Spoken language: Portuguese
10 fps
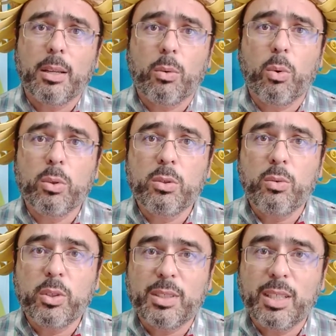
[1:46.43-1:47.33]
quando
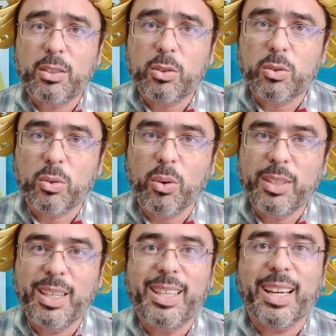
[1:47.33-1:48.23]
você
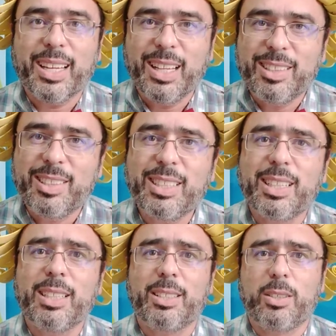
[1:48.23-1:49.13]
sonha e
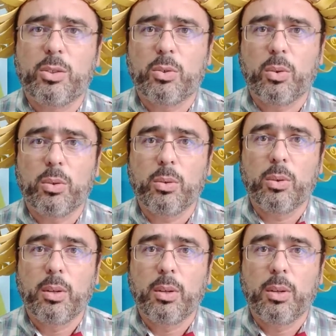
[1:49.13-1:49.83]
acredita nesse sonho.